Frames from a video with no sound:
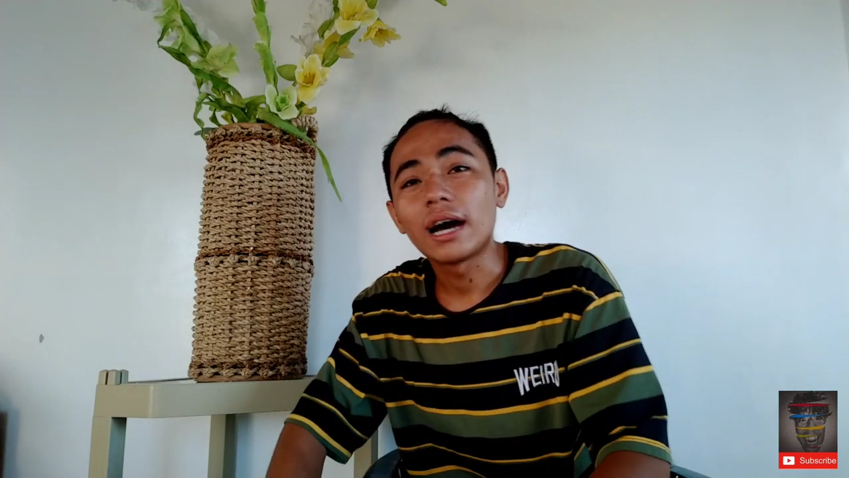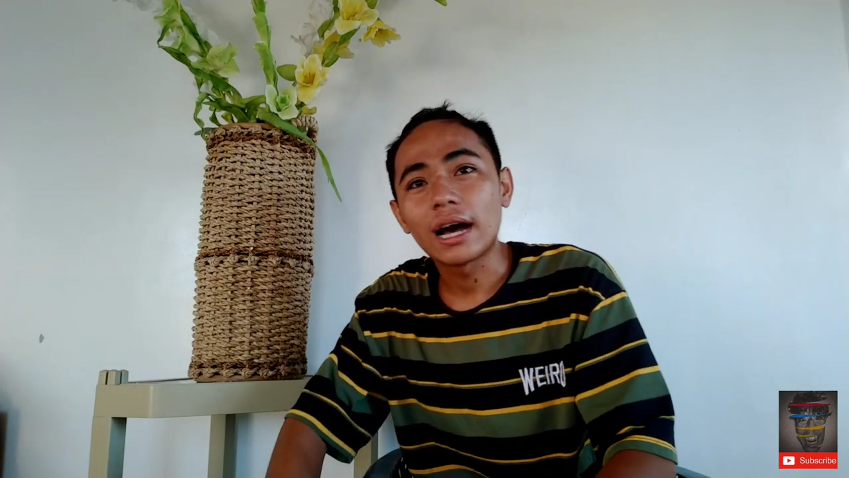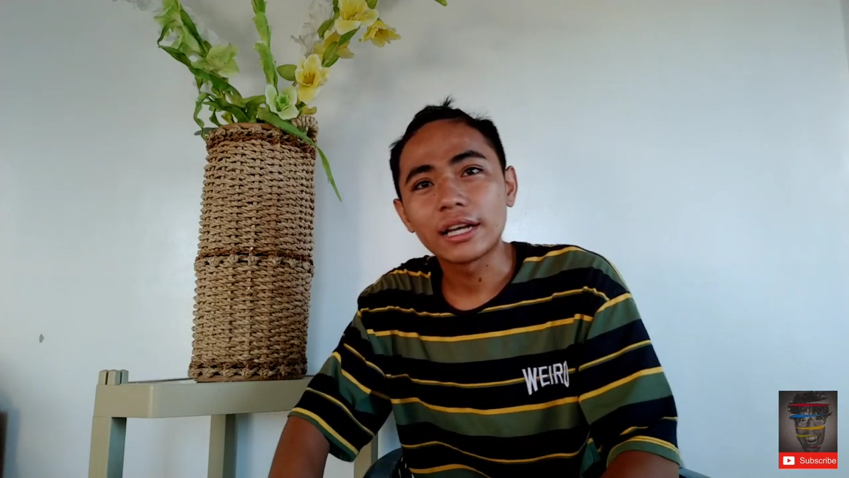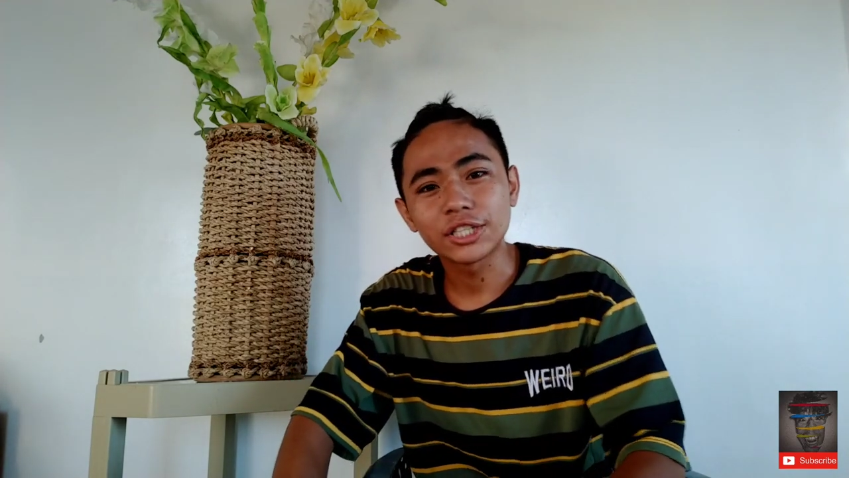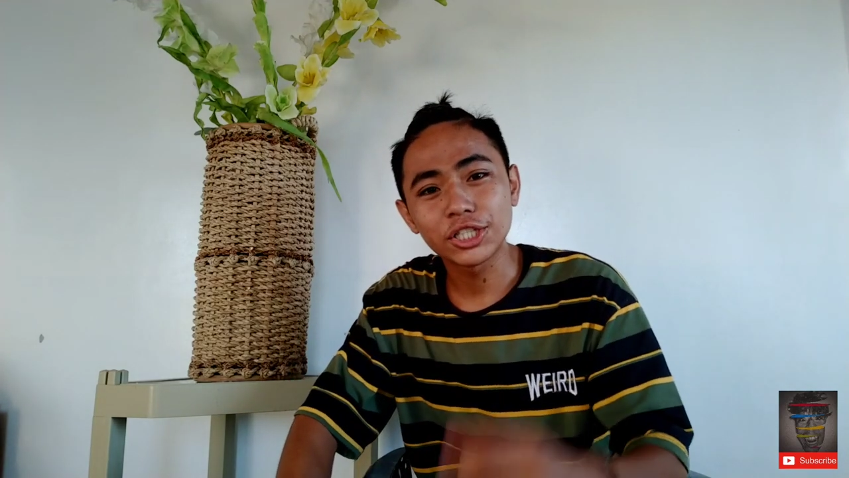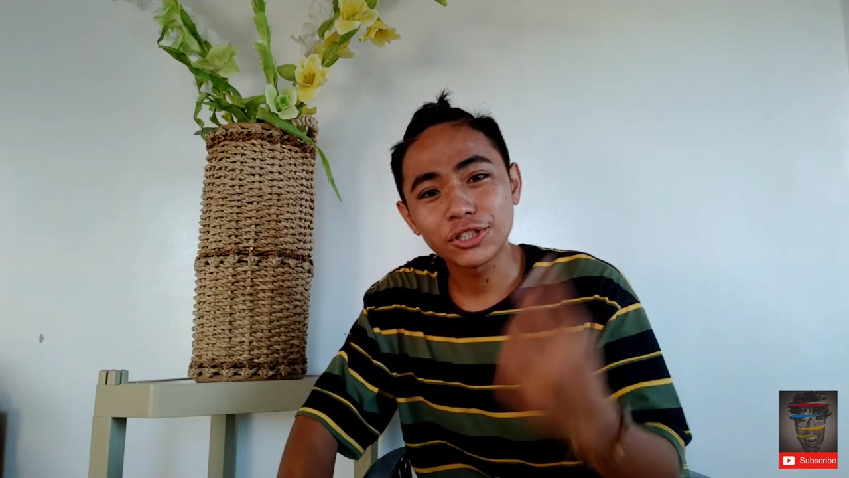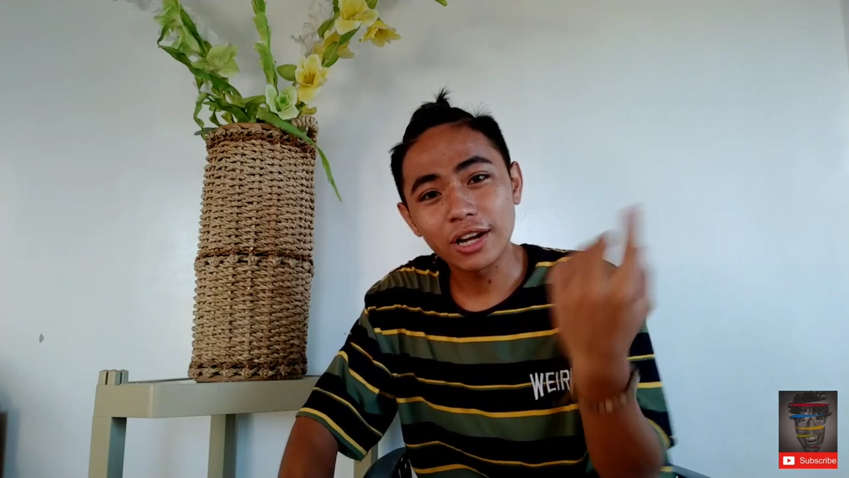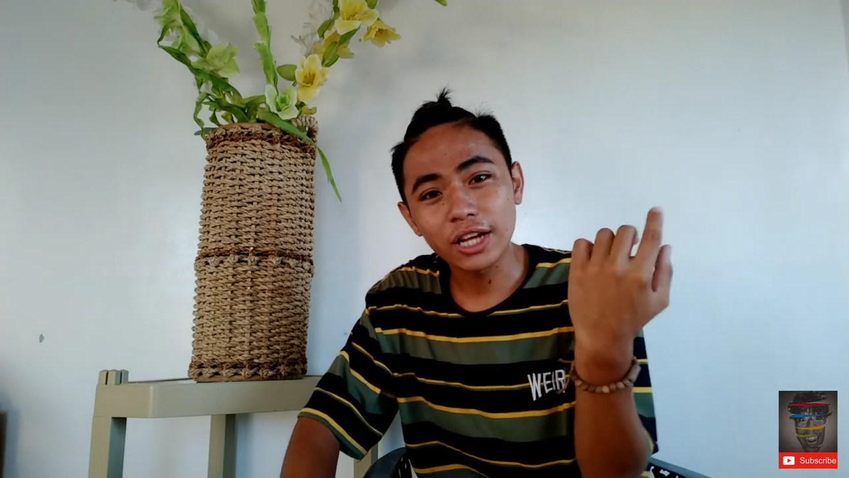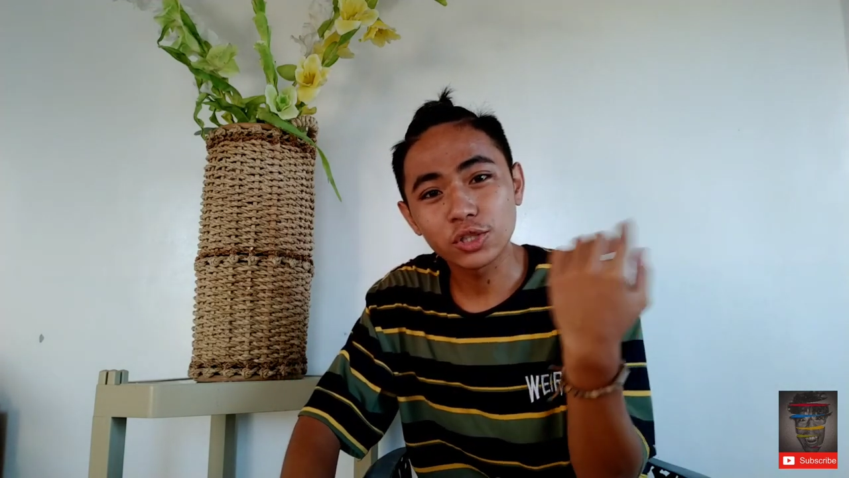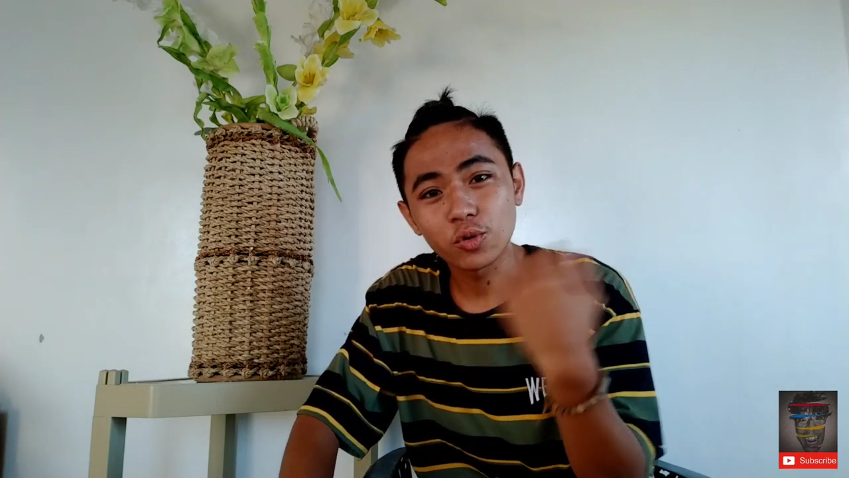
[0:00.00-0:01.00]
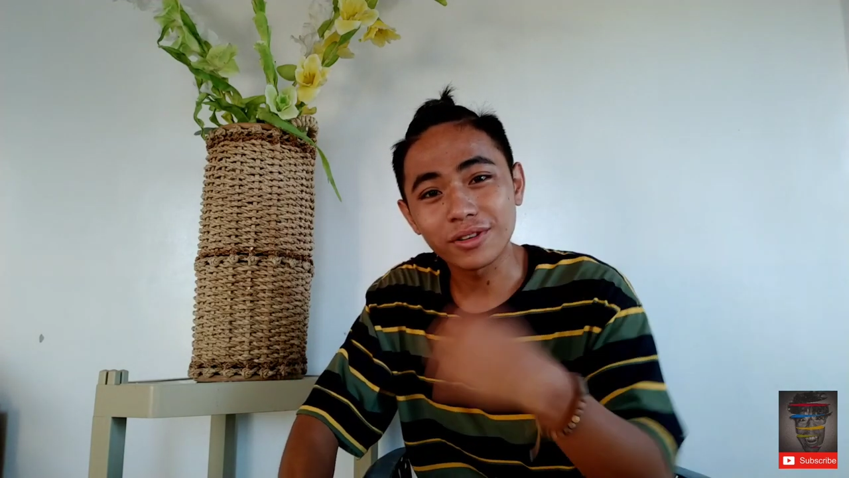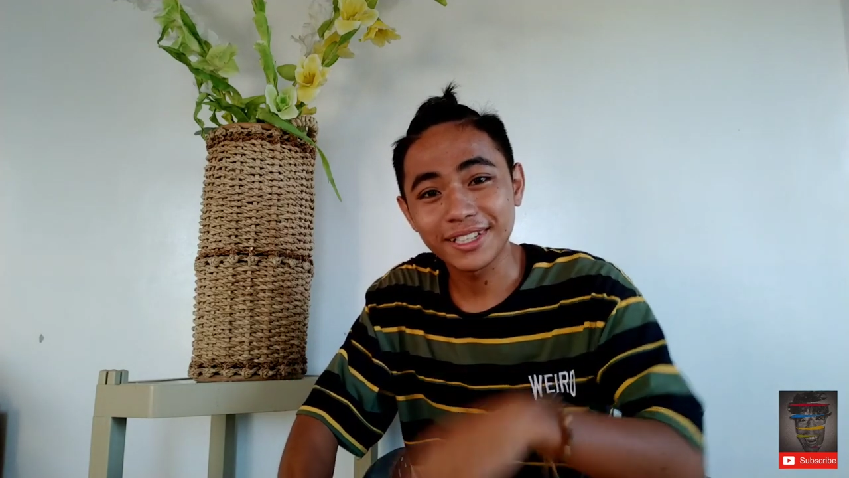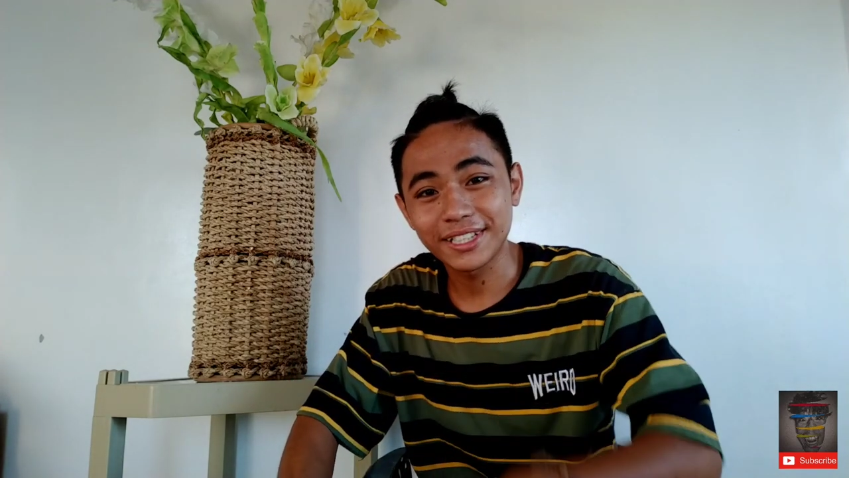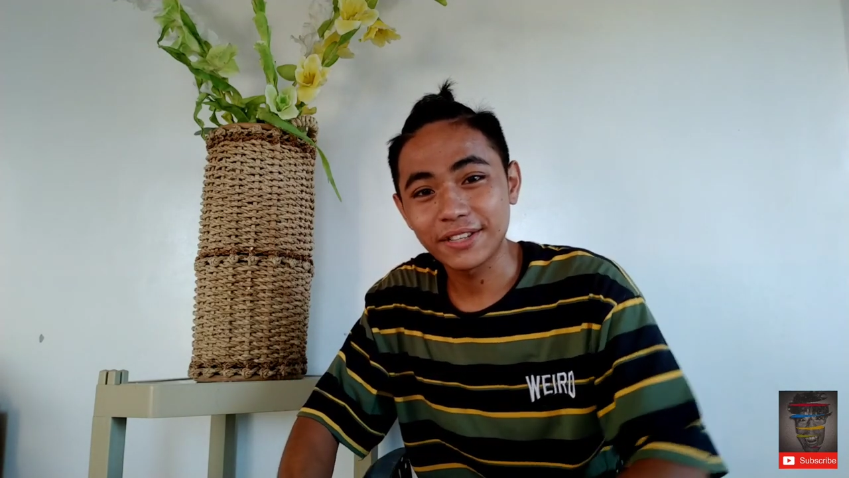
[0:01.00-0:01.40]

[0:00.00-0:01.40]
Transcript: Uh, search nyo lang Sungki